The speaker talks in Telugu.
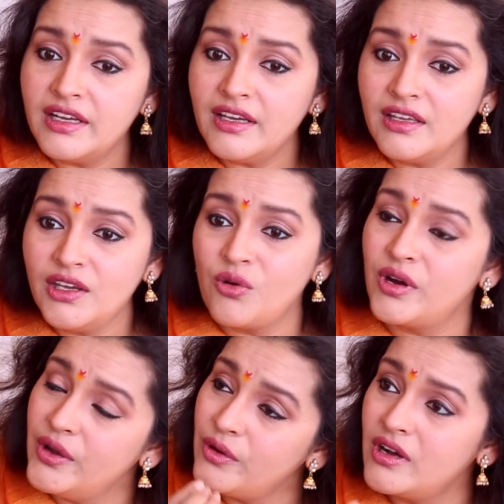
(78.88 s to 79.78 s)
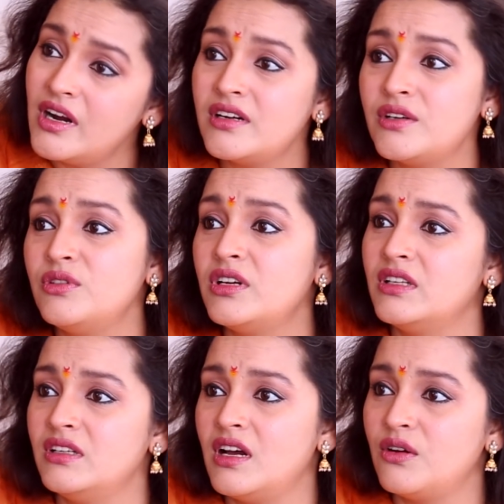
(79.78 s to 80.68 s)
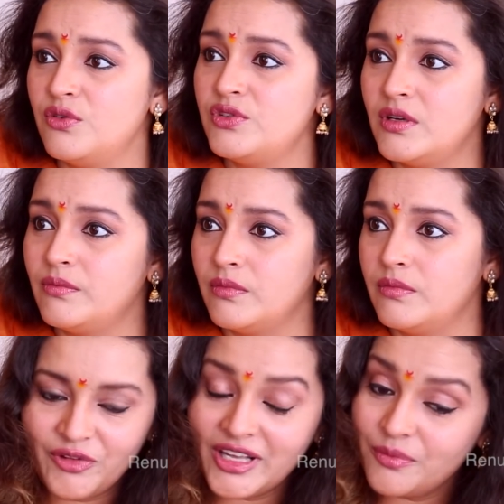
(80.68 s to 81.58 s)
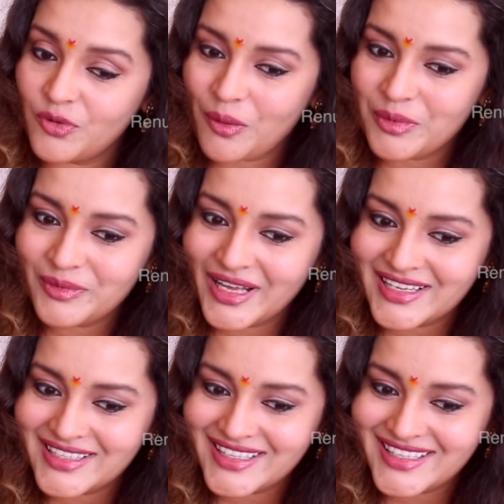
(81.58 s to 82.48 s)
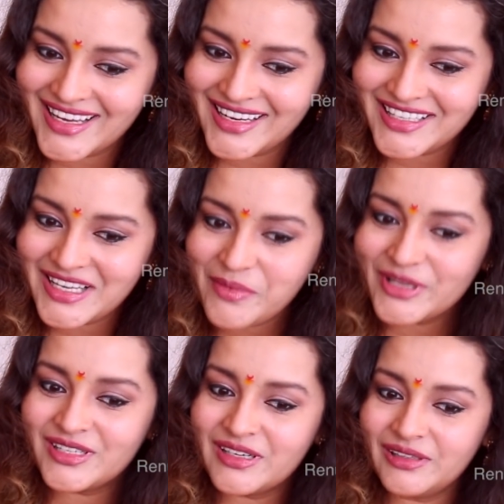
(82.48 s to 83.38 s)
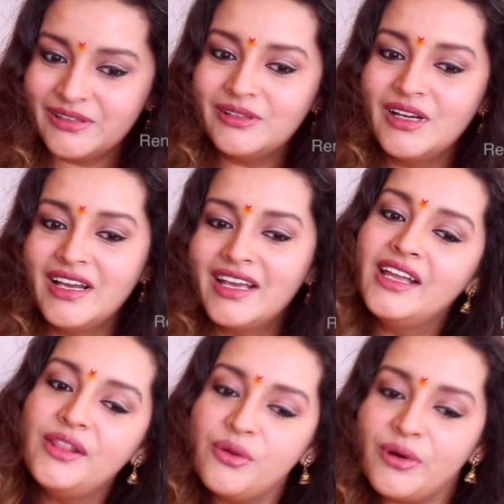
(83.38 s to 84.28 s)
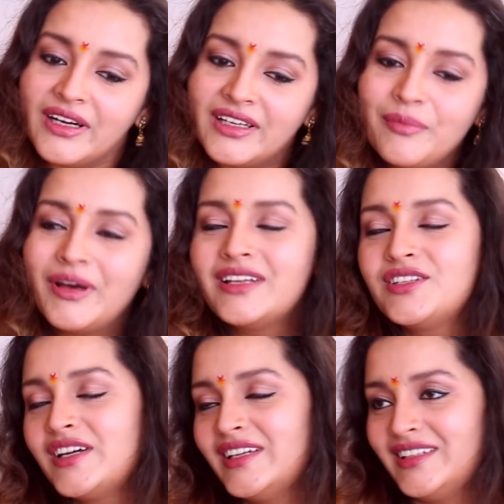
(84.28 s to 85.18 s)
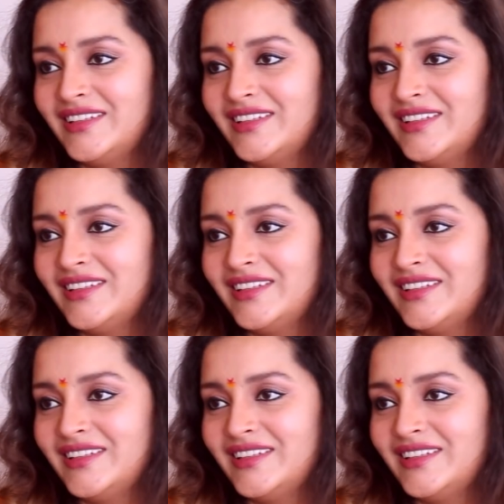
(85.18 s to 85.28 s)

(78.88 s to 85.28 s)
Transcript: అరే ఈ ఒకే ఒక్క కంట్రీ ఉంది కదా నా కోసం వేర్ ద ప్రాబ్లమ్ లైజెస్ ఎన్ని సంవత్సరాలు హిందూ అంటే భరించాలి